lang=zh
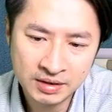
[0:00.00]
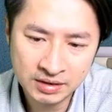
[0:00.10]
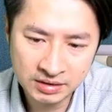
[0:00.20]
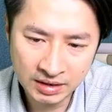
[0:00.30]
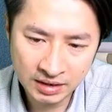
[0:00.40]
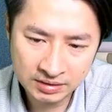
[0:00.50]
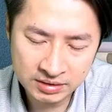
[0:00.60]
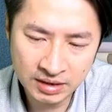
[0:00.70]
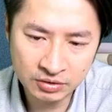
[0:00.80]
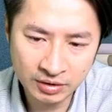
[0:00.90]
以前之
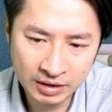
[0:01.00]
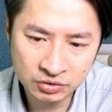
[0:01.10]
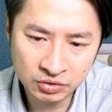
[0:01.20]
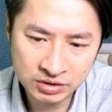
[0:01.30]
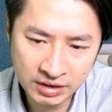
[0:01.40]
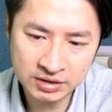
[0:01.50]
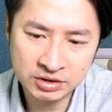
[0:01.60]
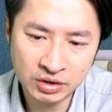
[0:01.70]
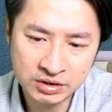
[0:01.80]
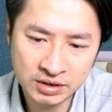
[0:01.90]
前我海豚说这一根
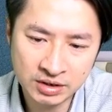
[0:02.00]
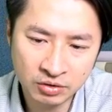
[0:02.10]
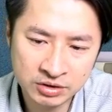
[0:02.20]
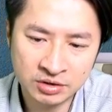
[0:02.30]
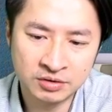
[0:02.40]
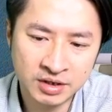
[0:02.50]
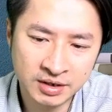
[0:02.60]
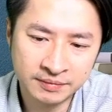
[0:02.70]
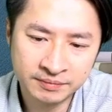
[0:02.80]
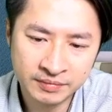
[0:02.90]
是转强的关键红
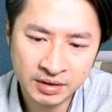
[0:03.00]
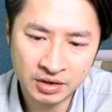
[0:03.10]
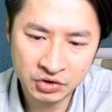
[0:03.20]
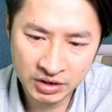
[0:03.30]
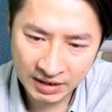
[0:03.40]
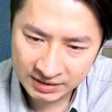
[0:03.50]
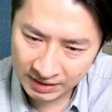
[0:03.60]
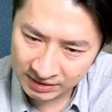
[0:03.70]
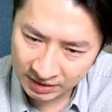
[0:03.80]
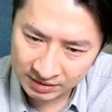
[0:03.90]
K。哦，因为它
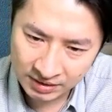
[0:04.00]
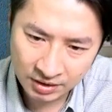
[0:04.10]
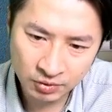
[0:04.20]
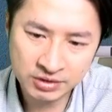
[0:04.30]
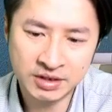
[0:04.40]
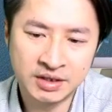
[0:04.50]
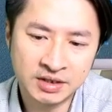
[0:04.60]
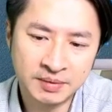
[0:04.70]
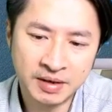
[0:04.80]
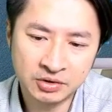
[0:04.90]
站上了这根关键黑
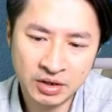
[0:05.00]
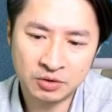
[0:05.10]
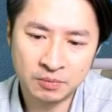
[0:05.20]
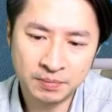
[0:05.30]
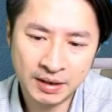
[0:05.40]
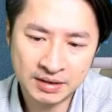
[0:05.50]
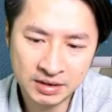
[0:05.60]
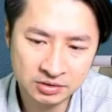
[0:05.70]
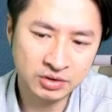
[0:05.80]
K 嘛，小海豚判定